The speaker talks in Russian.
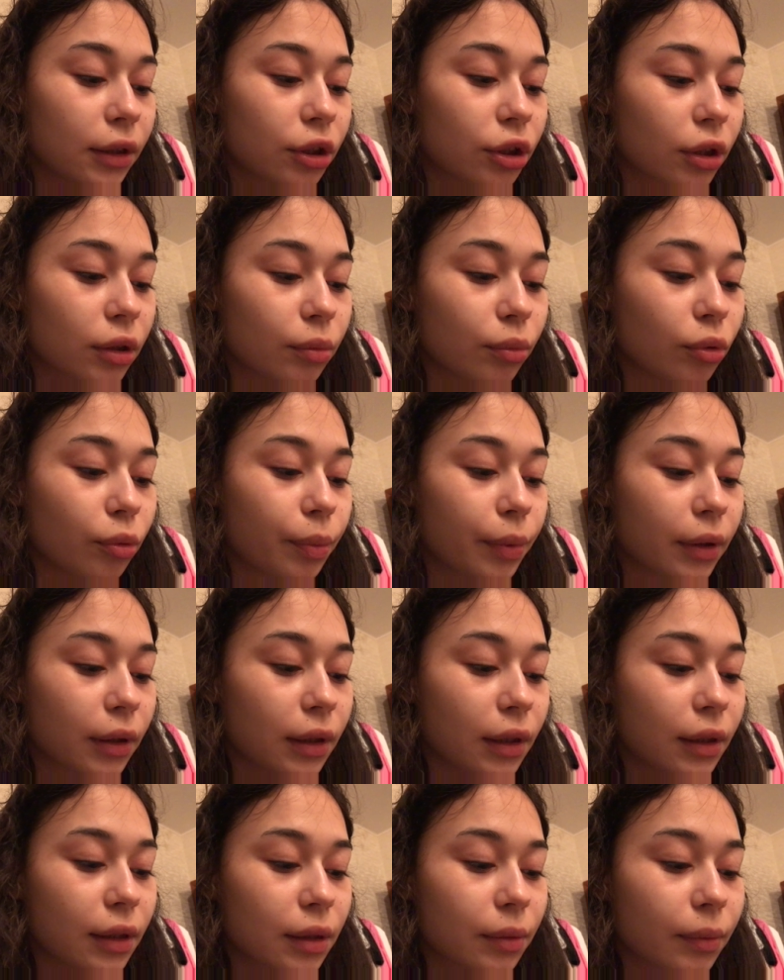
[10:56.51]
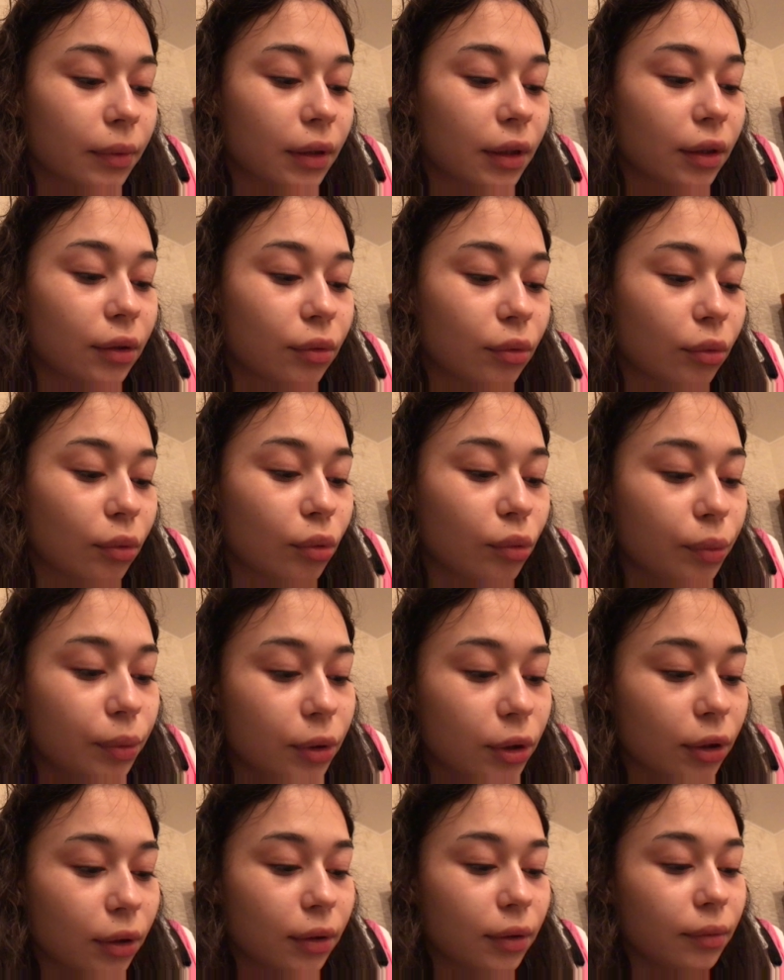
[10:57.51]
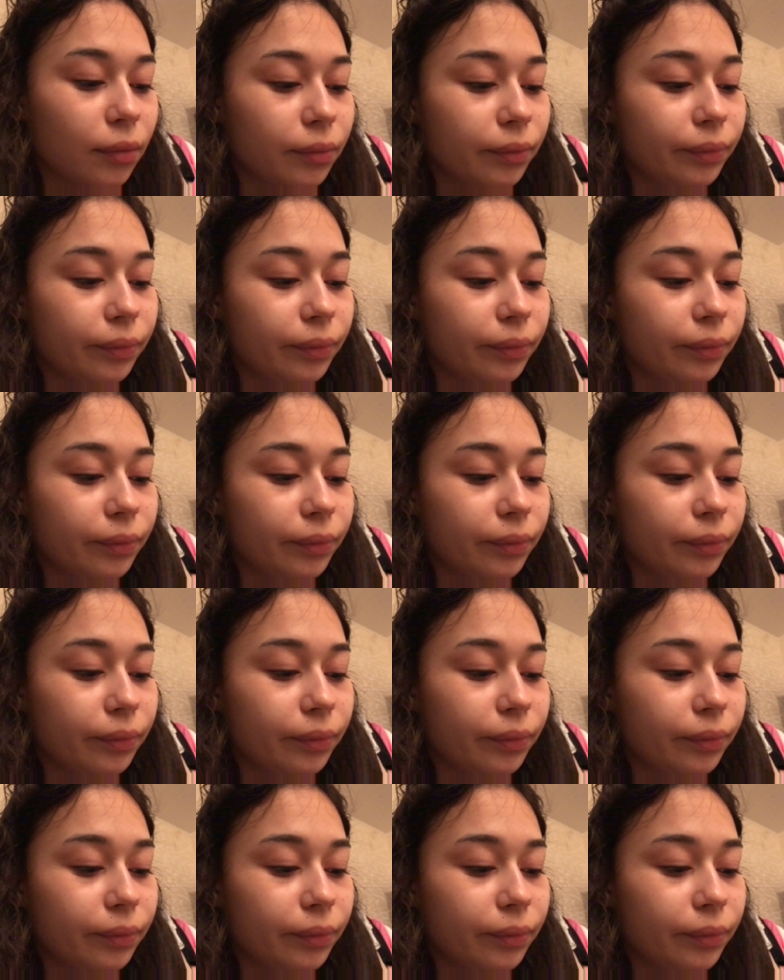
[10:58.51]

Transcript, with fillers: Сейчас буду параллельно смотреть ютубчик